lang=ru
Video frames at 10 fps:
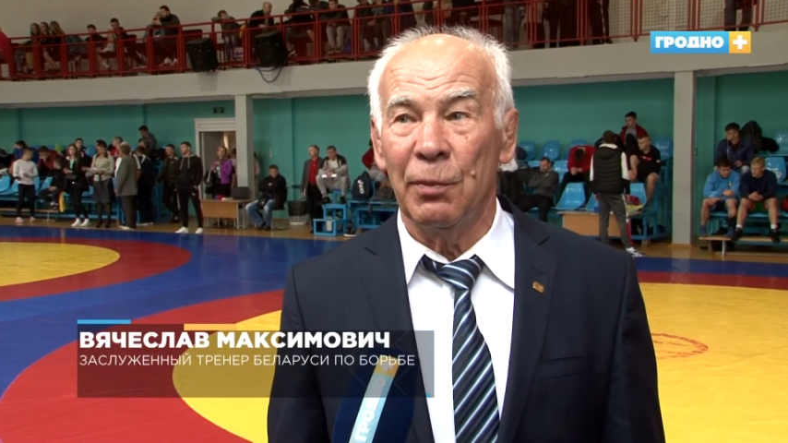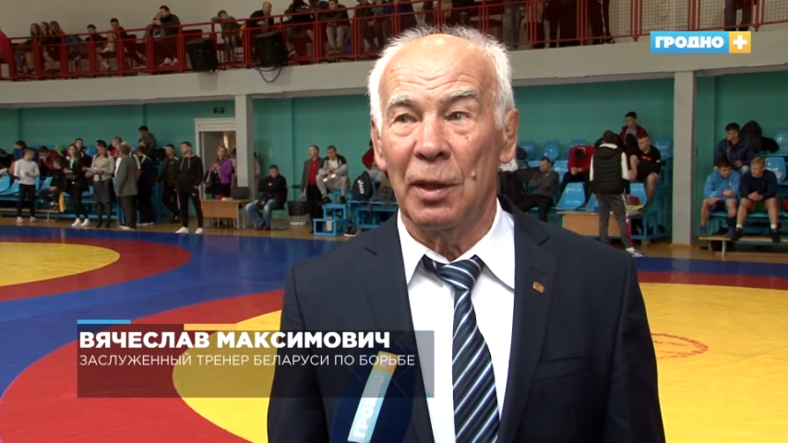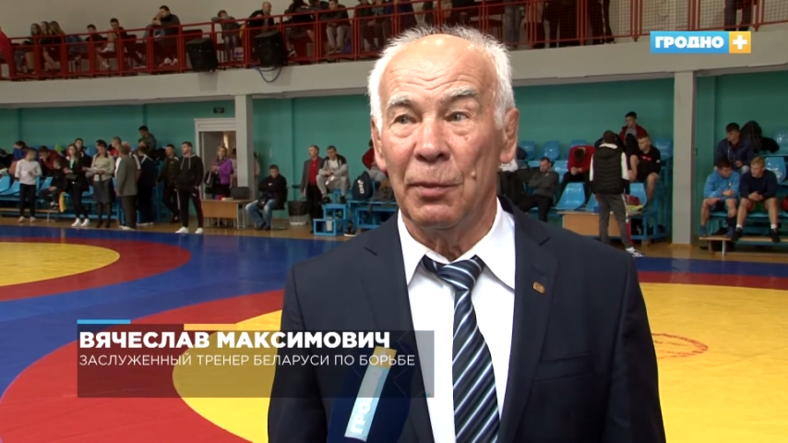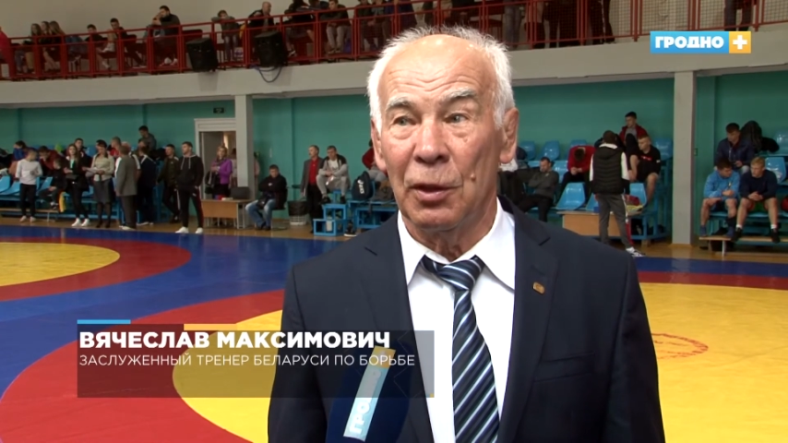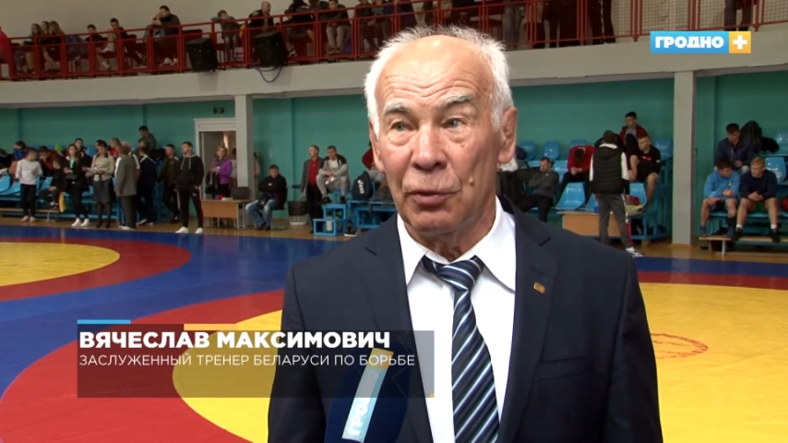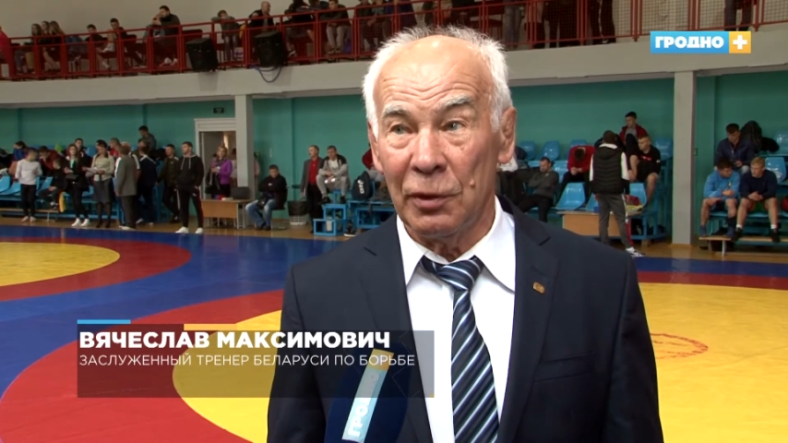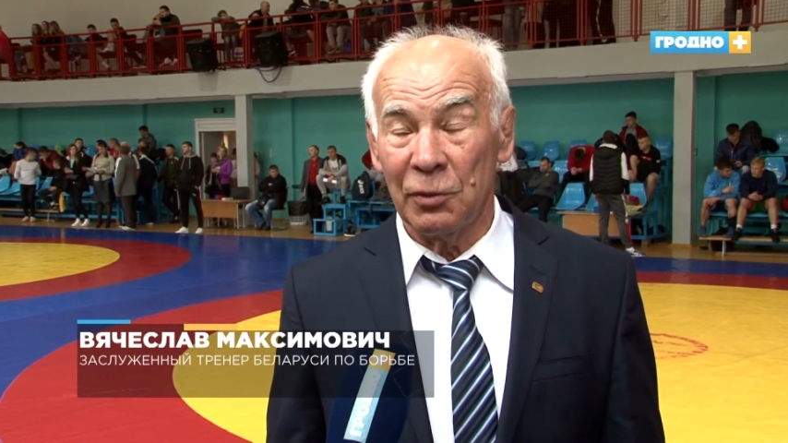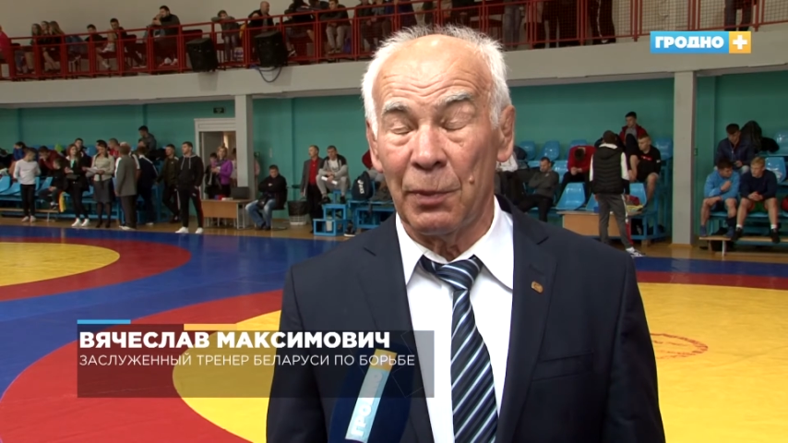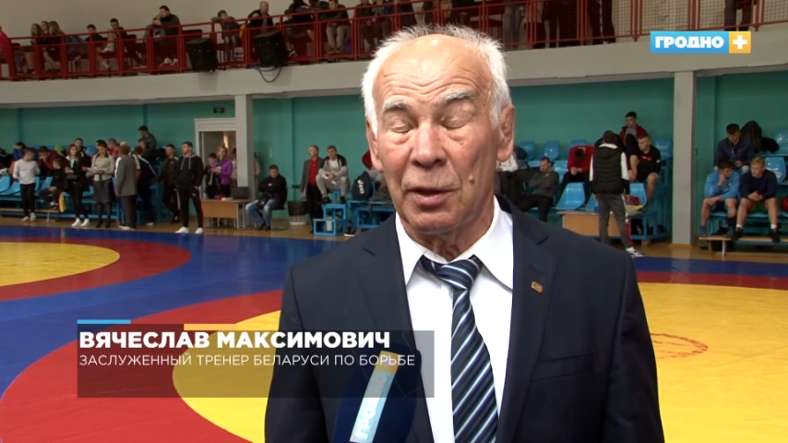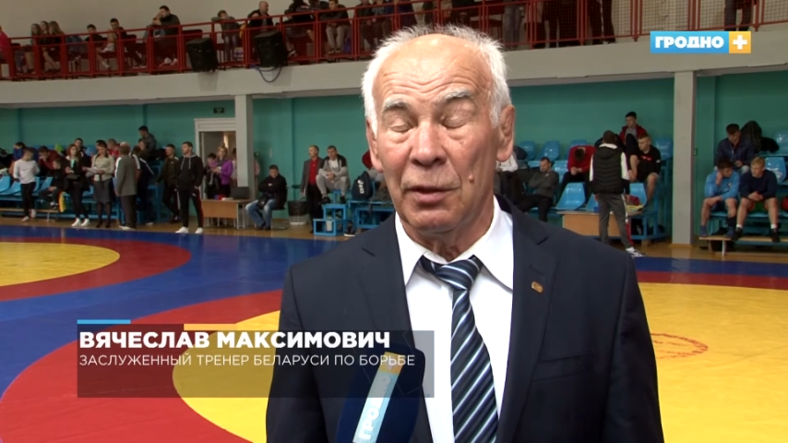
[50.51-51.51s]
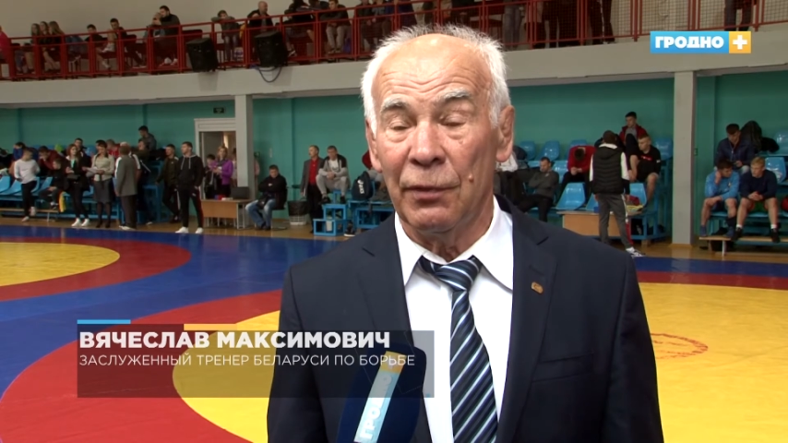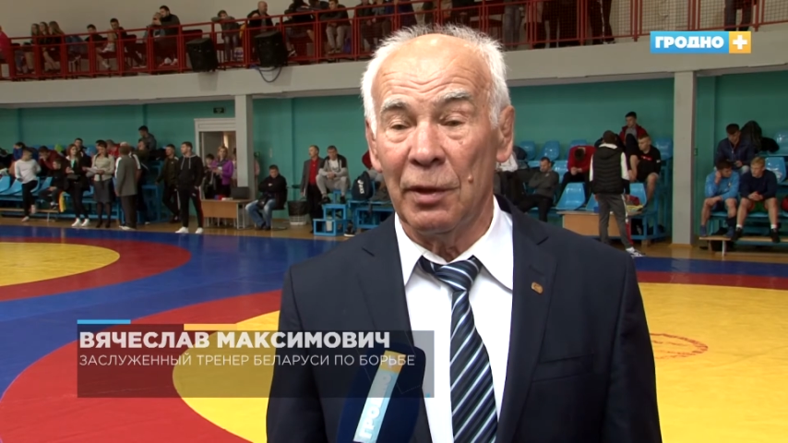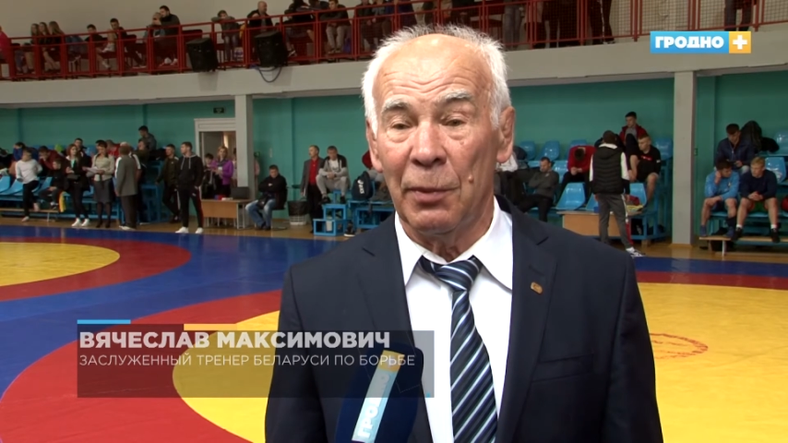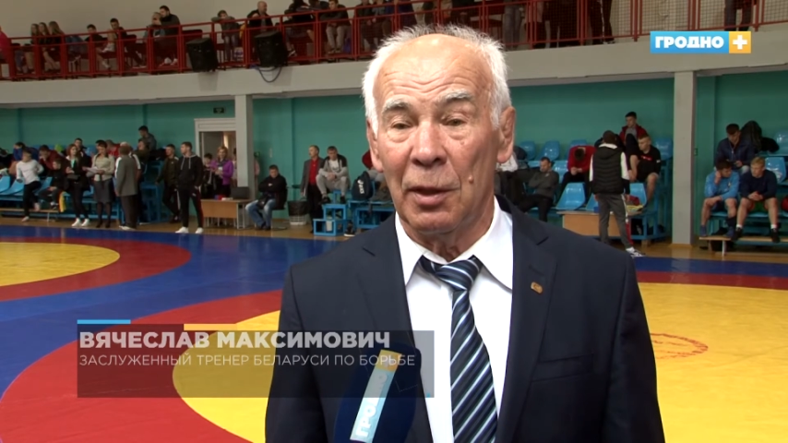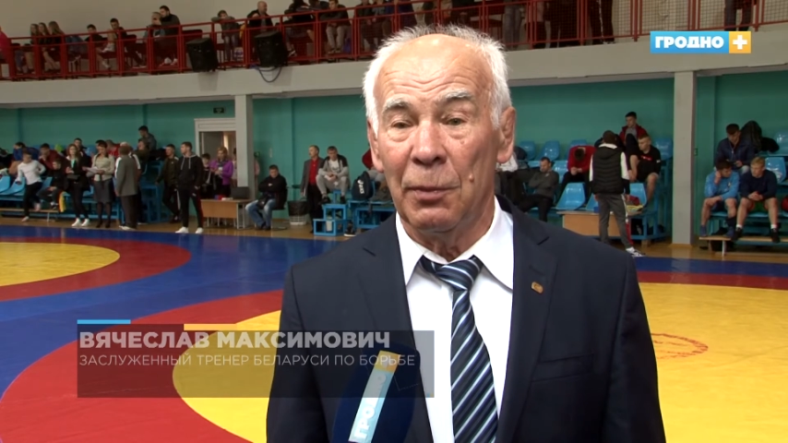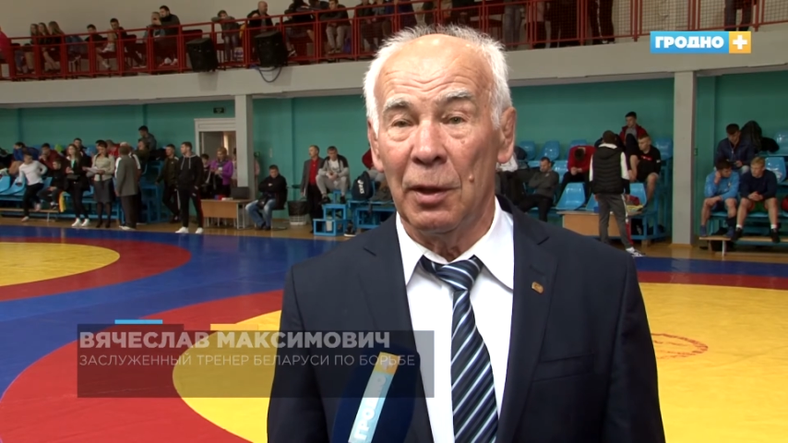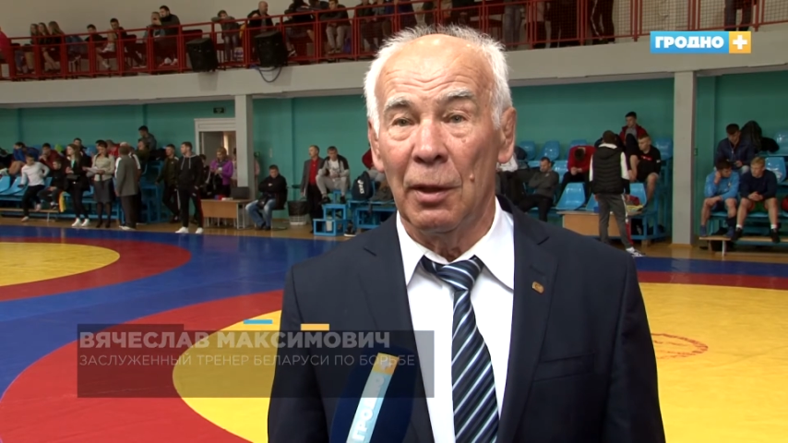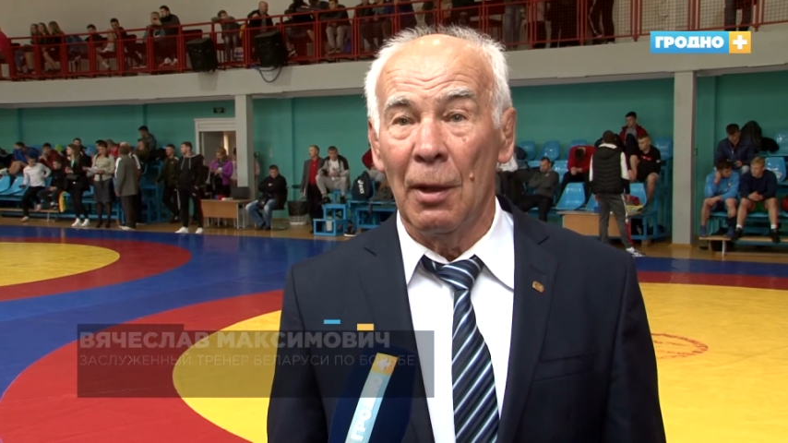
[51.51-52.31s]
борьбе, то есть в спортивной борьбе.